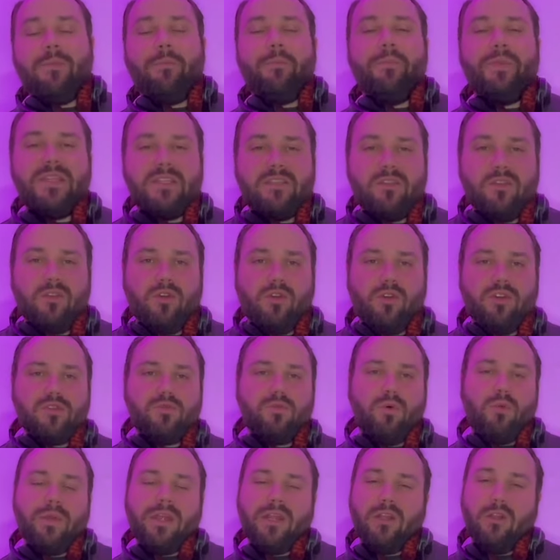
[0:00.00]
piste de danse,
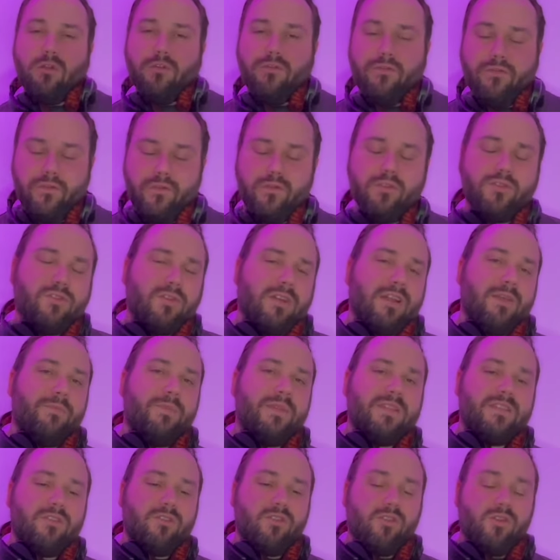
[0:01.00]
pour mettre le feu sur la
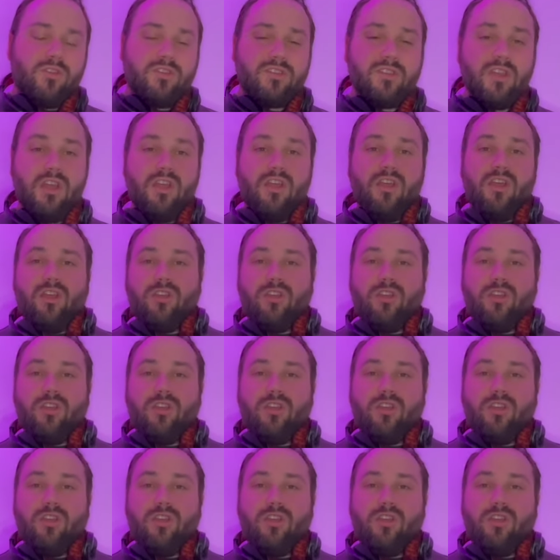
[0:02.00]
piste de danse.